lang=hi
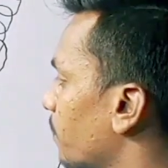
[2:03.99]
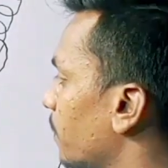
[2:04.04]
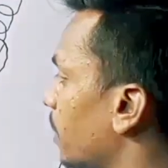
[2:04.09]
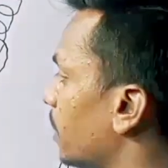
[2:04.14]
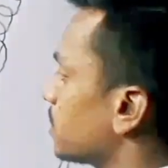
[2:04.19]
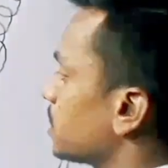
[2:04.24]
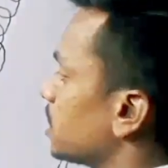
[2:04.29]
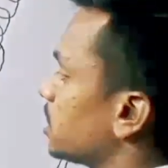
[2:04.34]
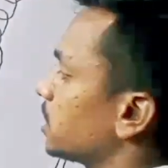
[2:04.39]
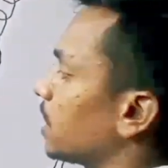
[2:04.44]

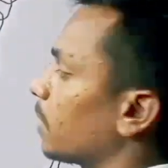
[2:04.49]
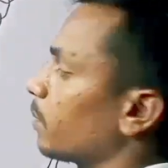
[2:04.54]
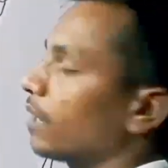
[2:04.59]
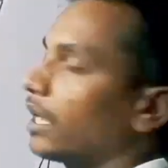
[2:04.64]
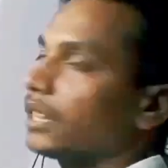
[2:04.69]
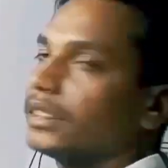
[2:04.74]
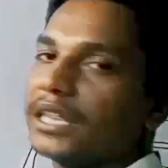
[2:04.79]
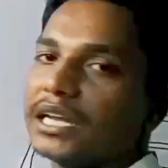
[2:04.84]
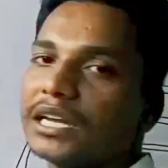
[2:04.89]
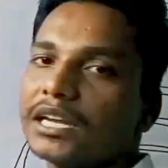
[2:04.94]
अपने सिस्टम
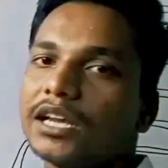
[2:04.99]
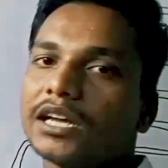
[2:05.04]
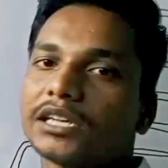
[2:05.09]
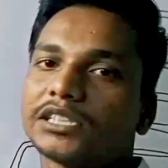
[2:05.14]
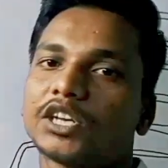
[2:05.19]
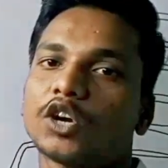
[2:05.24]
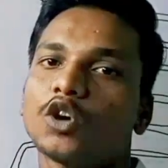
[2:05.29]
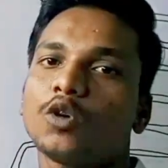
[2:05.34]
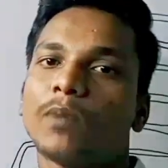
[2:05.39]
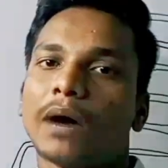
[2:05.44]
के अंदर के
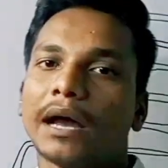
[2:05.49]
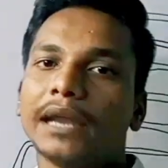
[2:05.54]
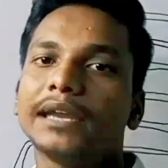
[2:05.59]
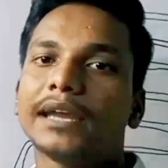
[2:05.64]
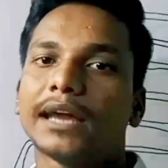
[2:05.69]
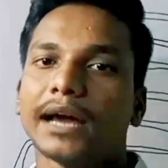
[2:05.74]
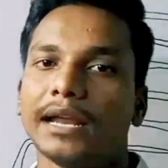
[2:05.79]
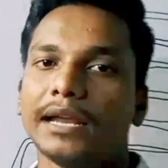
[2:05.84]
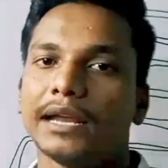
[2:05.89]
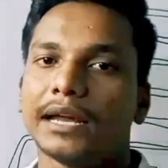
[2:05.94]
कचरे को बाहर
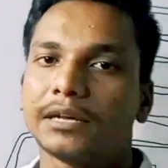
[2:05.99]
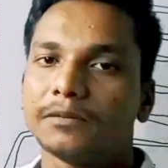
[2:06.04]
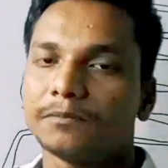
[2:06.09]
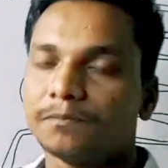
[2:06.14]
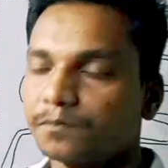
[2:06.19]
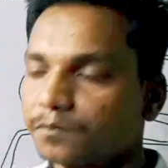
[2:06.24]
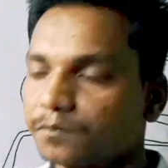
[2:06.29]
निकालना